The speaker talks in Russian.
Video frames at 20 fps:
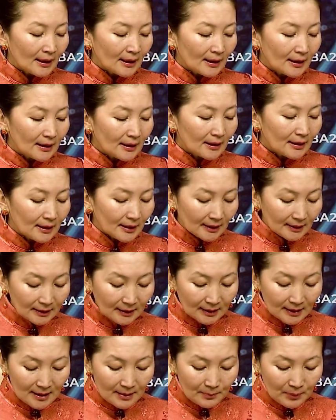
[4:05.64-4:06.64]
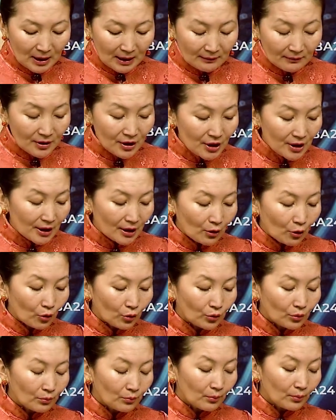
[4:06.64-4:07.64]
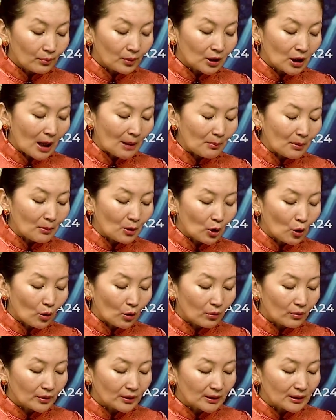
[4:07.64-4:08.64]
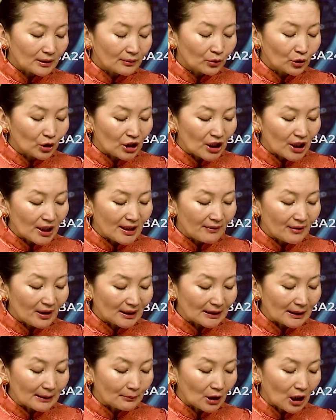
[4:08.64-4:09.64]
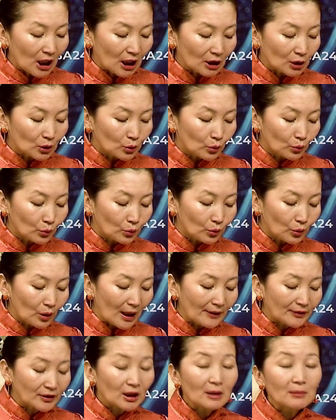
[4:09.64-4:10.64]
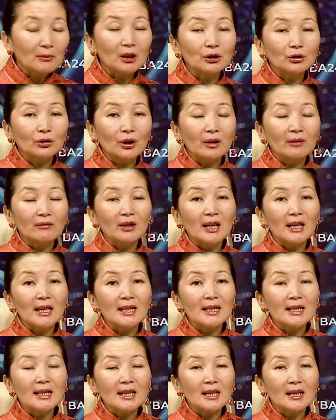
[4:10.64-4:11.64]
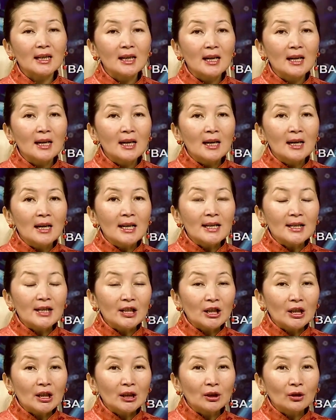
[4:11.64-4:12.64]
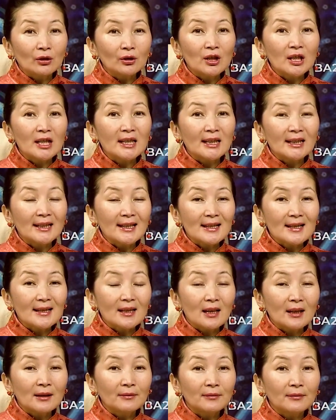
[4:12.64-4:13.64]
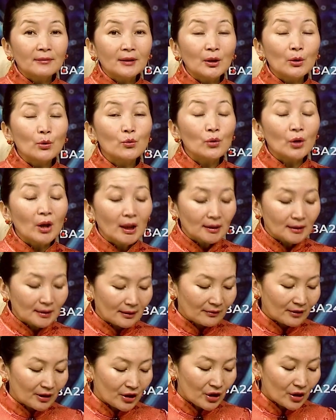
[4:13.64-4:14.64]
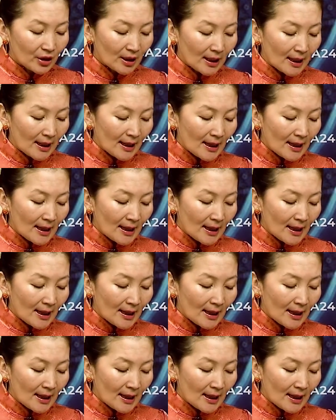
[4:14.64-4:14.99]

И этот справочник, он был опубликован в 2009 году, автором которого является сиренот Станислав Кюжгетович.